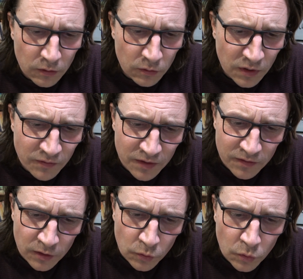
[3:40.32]
non
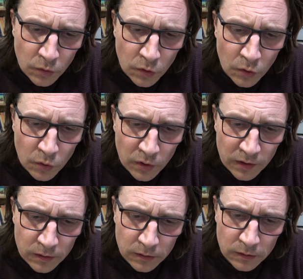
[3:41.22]
aveva alcun
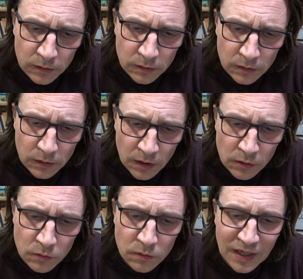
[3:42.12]
colore,
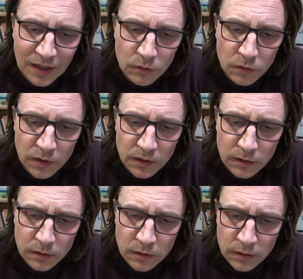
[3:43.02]
alcun
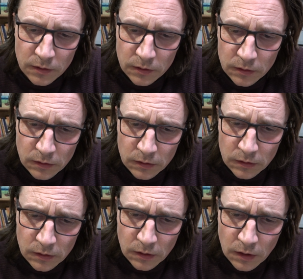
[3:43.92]
calore,
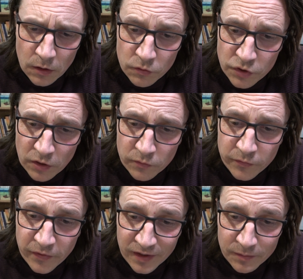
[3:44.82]
e non c'era un
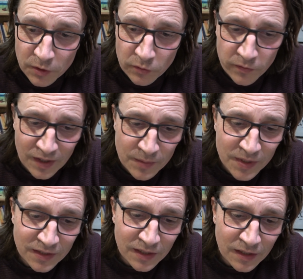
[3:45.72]
fremito fra le
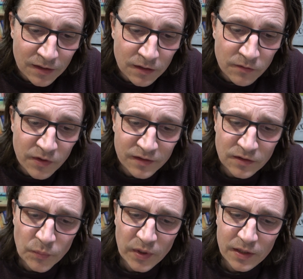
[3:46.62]
bandiere di
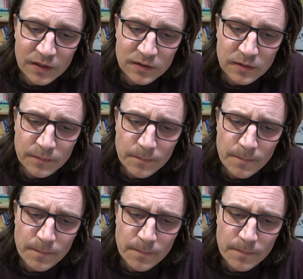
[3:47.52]
diversi paesi.